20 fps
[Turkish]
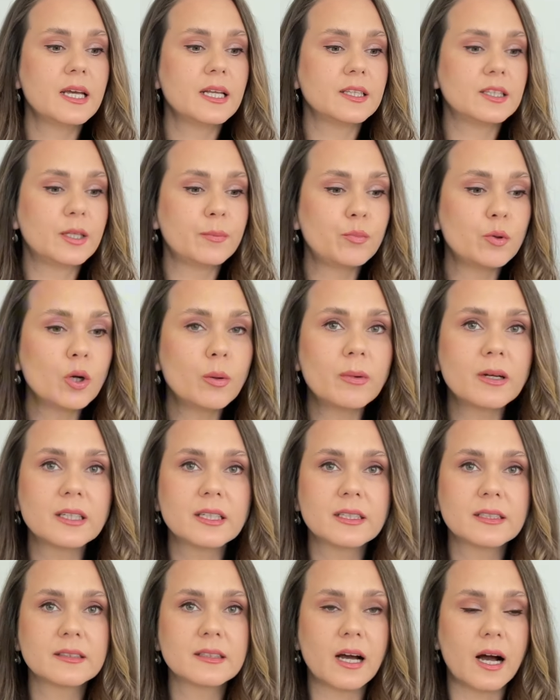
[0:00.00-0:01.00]

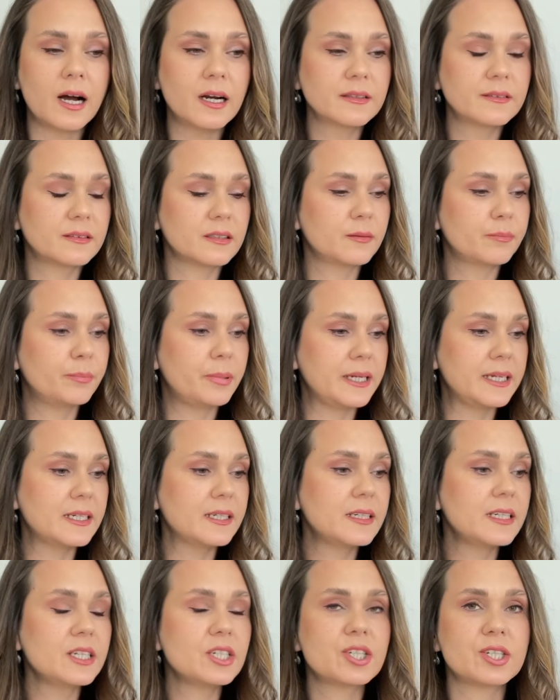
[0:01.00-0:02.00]
Diplomalarında artık
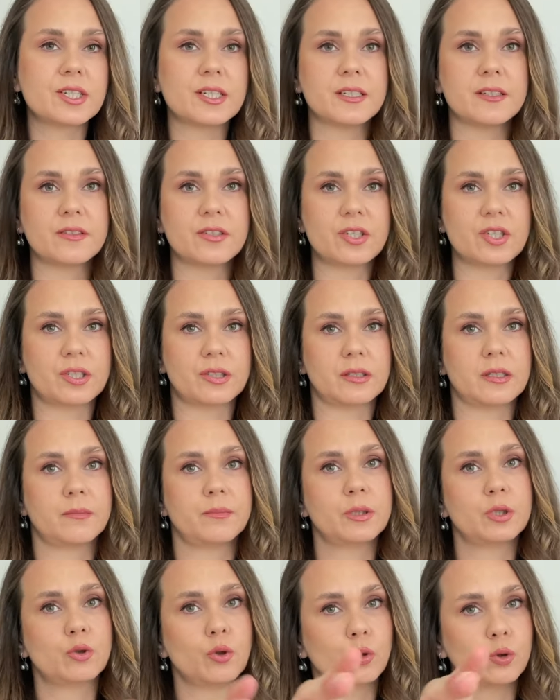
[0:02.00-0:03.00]
belirli işlerin dışında
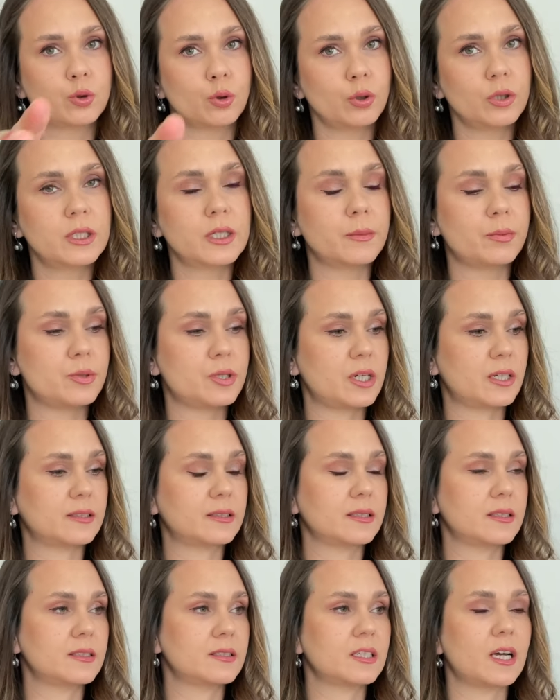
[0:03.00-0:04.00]
bir doktorluk
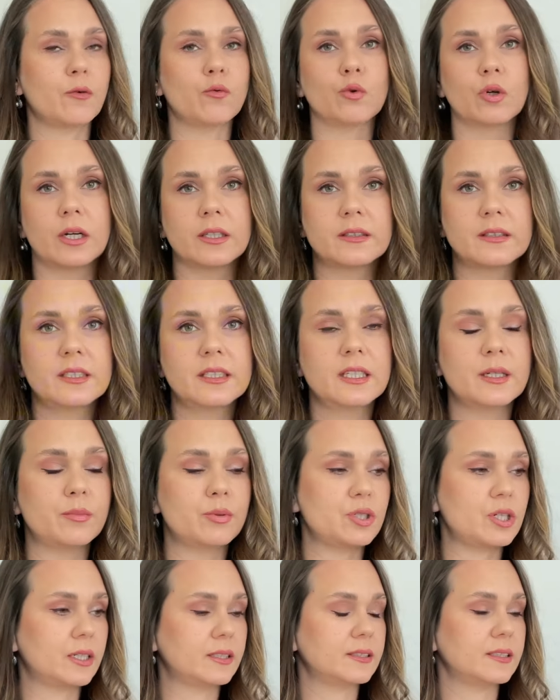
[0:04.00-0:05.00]
yapacaksanız, avukatlık
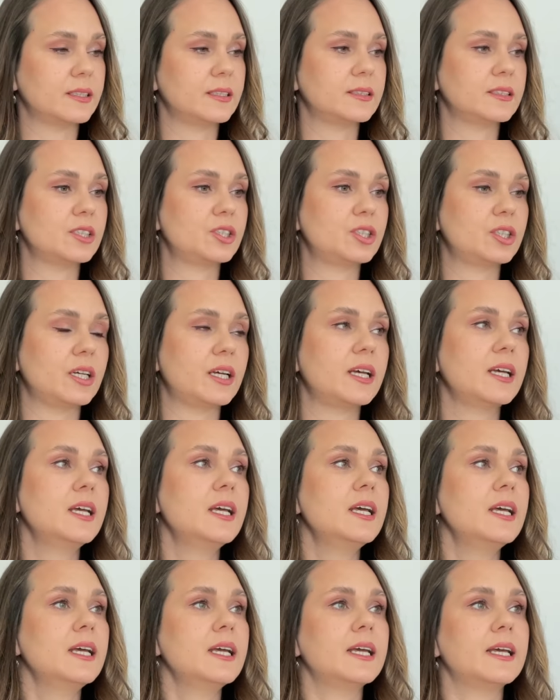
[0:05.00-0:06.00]
yapacaksanız, işte
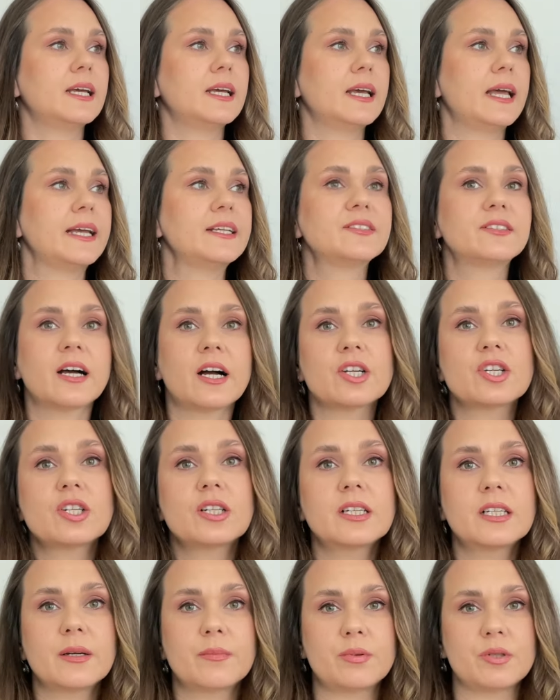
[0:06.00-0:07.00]
e,
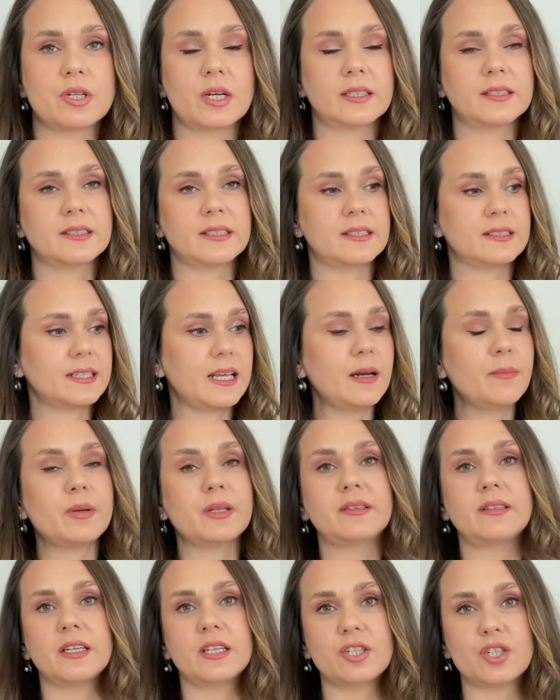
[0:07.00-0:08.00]
eczacılık yapacaksanız
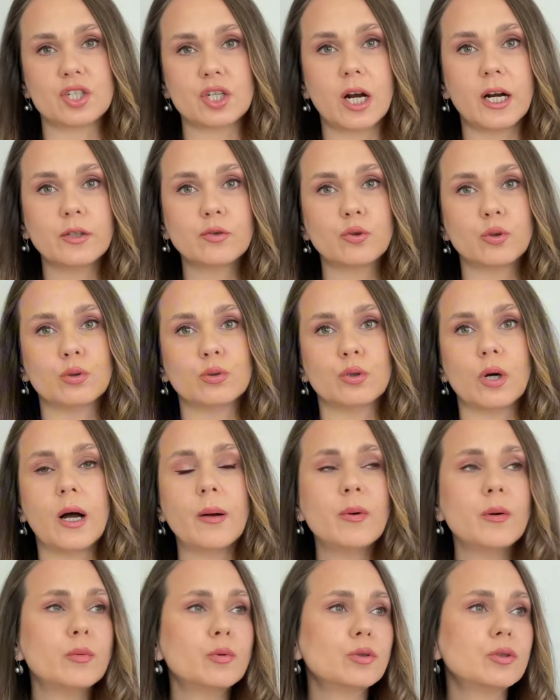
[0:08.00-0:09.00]
elbette ki şart oldu.
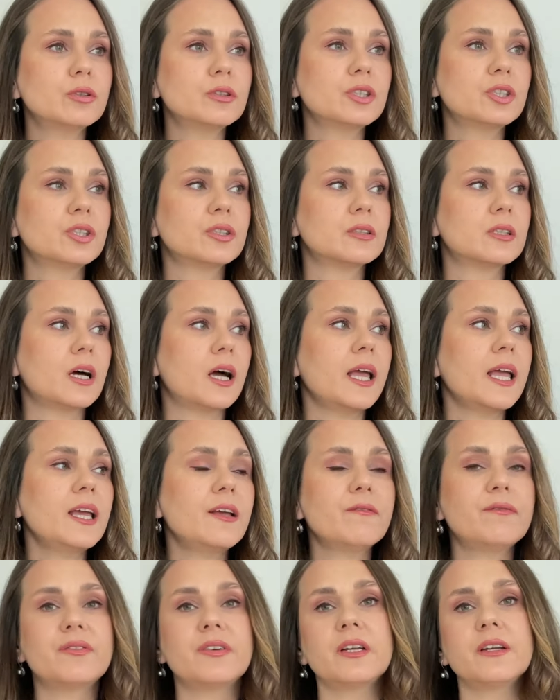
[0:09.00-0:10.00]
ama bunun dışında
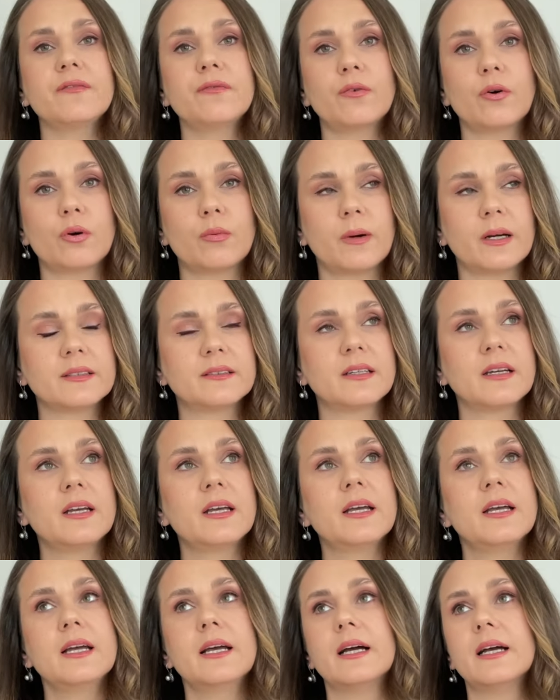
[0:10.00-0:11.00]
en free format
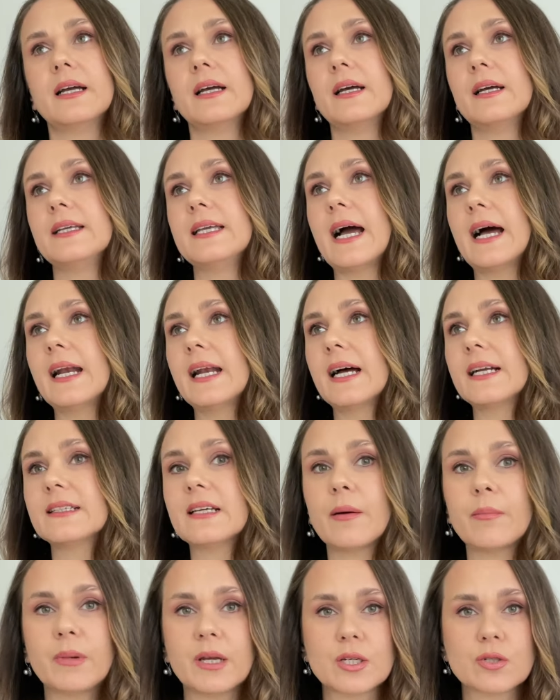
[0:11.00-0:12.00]
e,
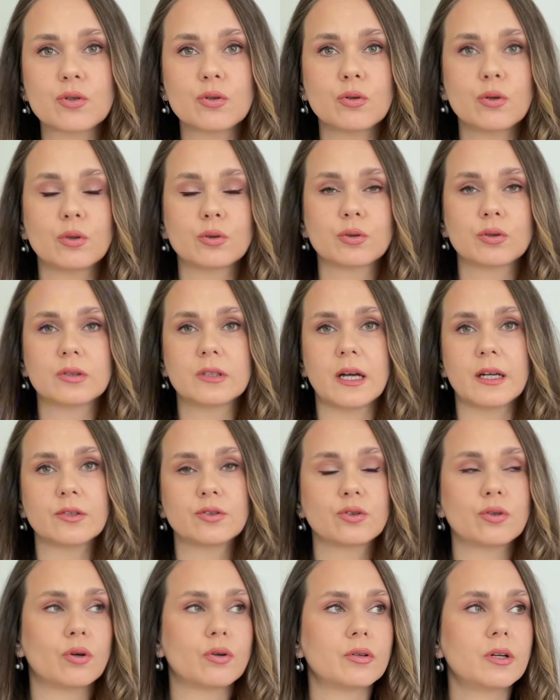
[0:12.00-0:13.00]
yerlerden mezun olduktan
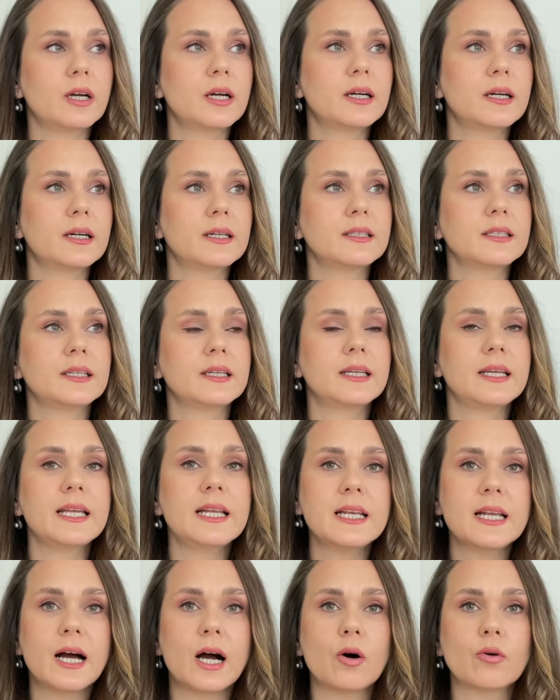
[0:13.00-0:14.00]
sonra hani
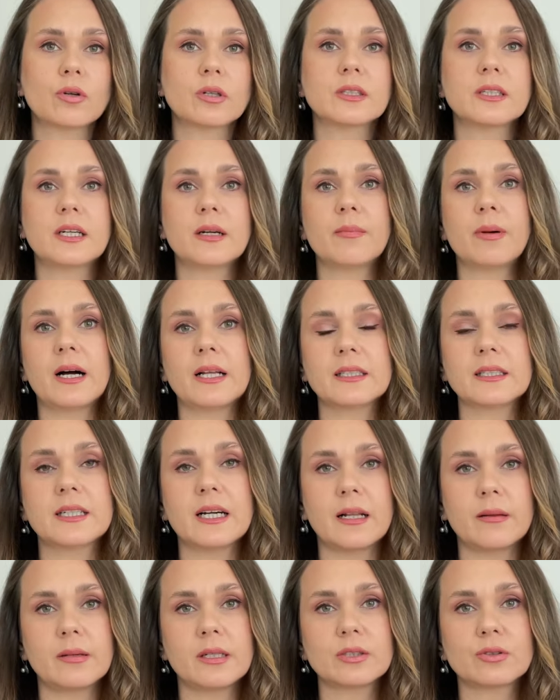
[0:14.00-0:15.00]
illa oralara bağlı
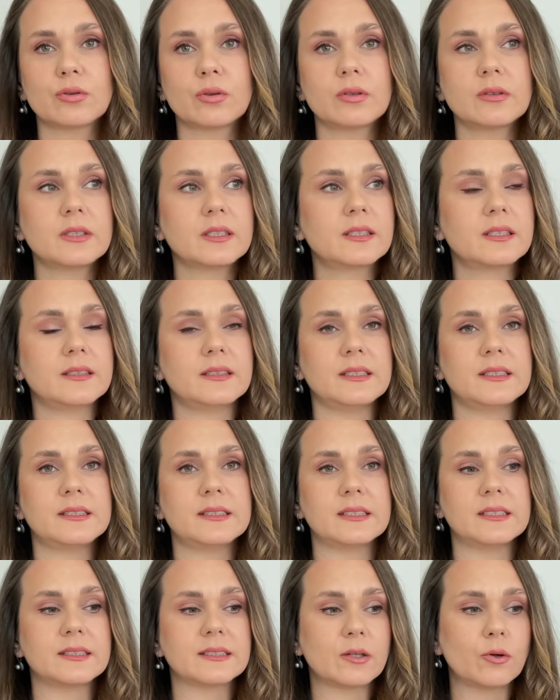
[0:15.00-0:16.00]
kalmak zorunda da değilsiniz.